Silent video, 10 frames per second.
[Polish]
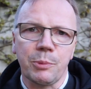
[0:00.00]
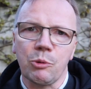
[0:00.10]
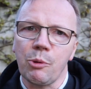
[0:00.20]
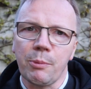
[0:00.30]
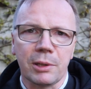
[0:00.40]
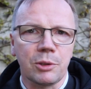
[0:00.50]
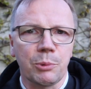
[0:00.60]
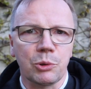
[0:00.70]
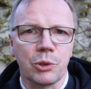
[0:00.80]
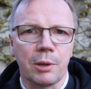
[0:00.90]
był mu bardzo
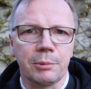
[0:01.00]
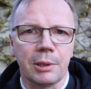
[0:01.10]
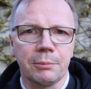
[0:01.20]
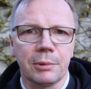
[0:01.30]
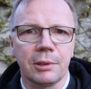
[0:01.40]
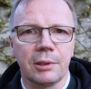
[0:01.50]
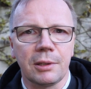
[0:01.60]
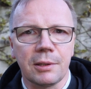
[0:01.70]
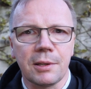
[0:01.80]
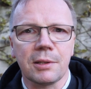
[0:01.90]
potrzebny.
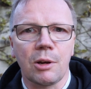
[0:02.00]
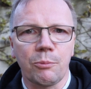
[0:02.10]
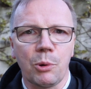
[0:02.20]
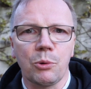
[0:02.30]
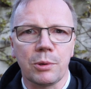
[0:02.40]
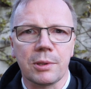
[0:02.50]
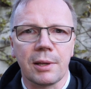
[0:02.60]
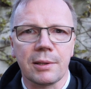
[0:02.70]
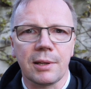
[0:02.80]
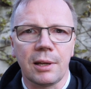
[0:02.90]
Kiedy zyskał pokój
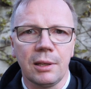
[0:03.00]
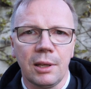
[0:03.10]
serca,